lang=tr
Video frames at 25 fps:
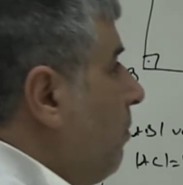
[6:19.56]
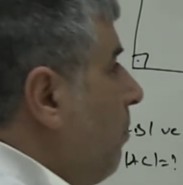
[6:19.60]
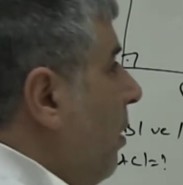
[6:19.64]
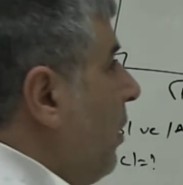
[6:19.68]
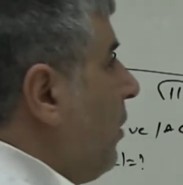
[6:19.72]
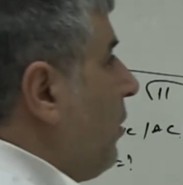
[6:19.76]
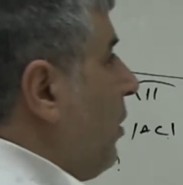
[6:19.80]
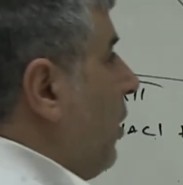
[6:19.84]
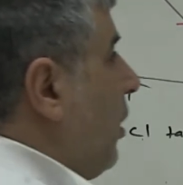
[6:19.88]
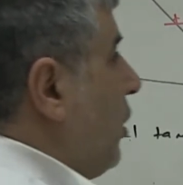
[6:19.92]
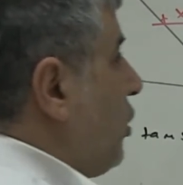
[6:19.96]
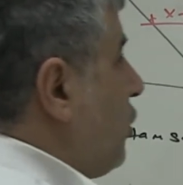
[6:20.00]

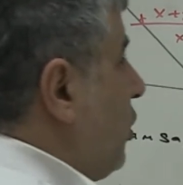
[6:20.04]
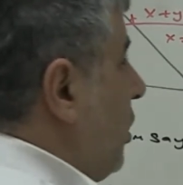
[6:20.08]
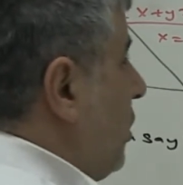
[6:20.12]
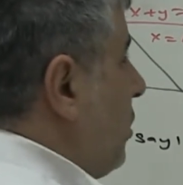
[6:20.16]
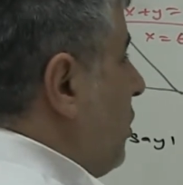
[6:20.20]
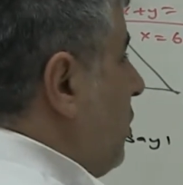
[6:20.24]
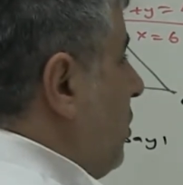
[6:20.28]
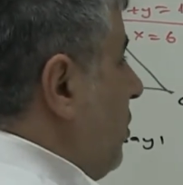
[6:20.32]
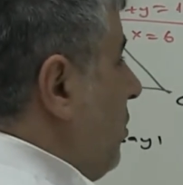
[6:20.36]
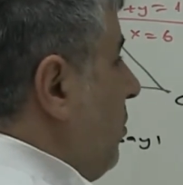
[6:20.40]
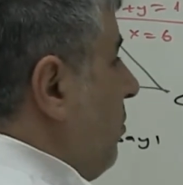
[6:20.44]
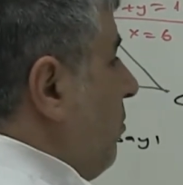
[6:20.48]
Bakın
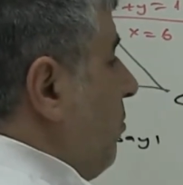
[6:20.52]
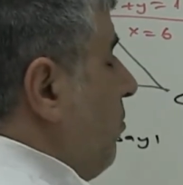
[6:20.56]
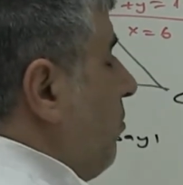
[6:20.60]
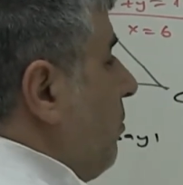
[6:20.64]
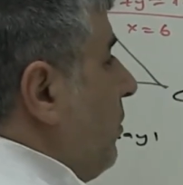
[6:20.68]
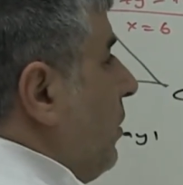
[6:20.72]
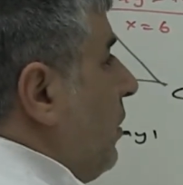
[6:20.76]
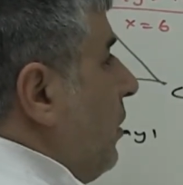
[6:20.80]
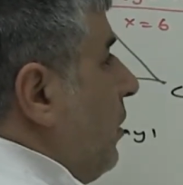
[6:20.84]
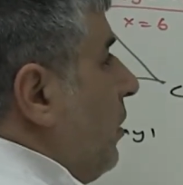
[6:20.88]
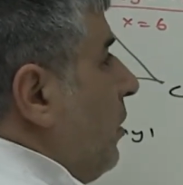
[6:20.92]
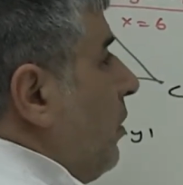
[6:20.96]
arkadaşlar
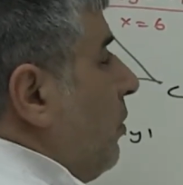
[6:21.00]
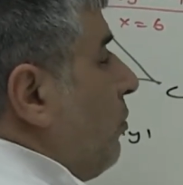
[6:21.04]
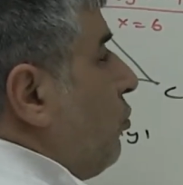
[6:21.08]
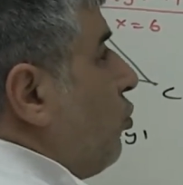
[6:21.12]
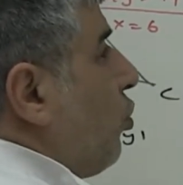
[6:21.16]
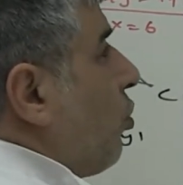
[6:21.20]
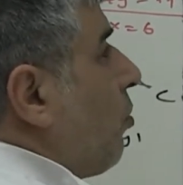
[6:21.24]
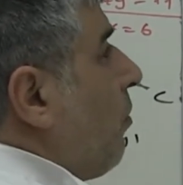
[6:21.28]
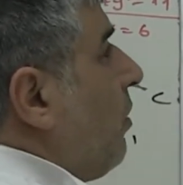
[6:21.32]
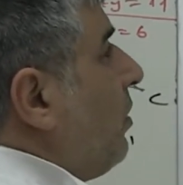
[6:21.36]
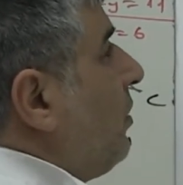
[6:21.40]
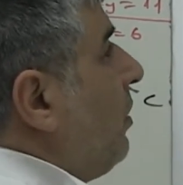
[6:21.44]

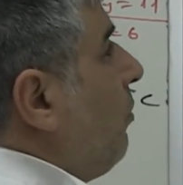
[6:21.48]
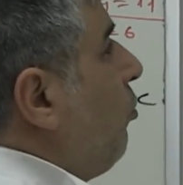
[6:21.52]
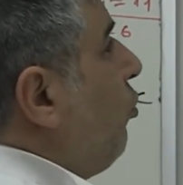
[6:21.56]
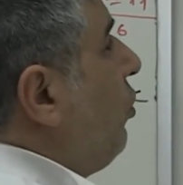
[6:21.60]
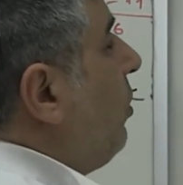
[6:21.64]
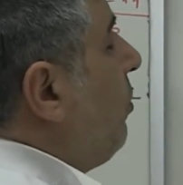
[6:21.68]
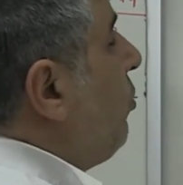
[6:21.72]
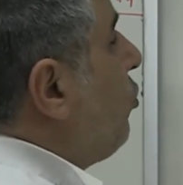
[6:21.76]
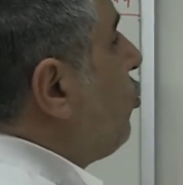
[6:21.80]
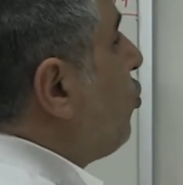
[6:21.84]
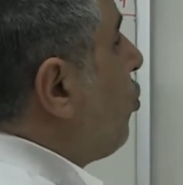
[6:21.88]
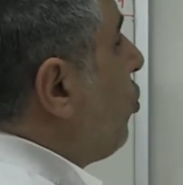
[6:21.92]
Normalde
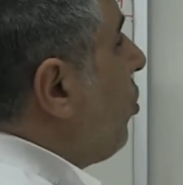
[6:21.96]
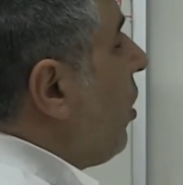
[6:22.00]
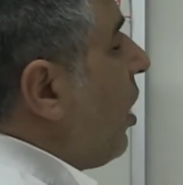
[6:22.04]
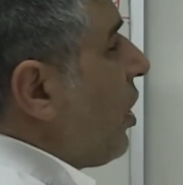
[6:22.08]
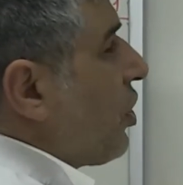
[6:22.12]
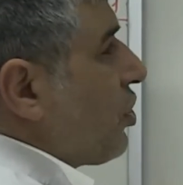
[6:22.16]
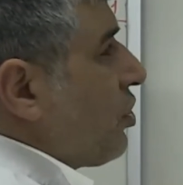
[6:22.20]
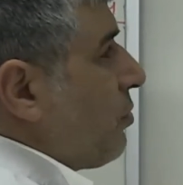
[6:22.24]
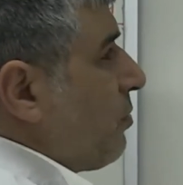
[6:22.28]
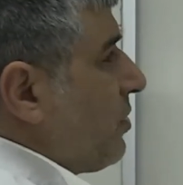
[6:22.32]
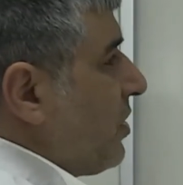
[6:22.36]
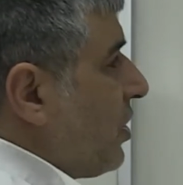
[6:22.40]
böyle bir soru
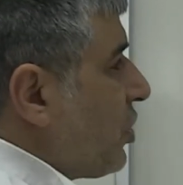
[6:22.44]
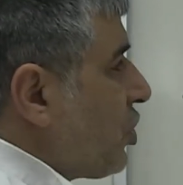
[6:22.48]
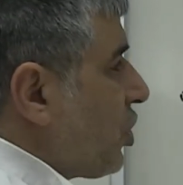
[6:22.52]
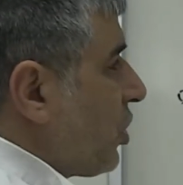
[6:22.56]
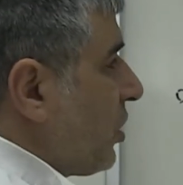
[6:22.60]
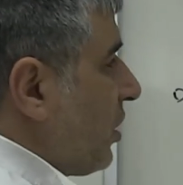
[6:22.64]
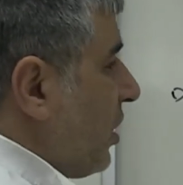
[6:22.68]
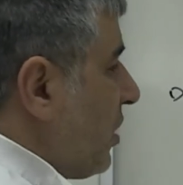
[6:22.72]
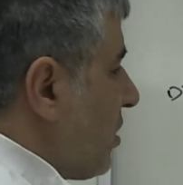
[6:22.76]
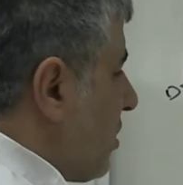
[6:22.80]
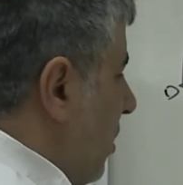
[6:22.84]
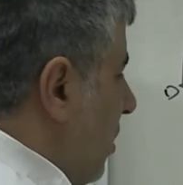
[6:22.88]
karşımıza çıktığı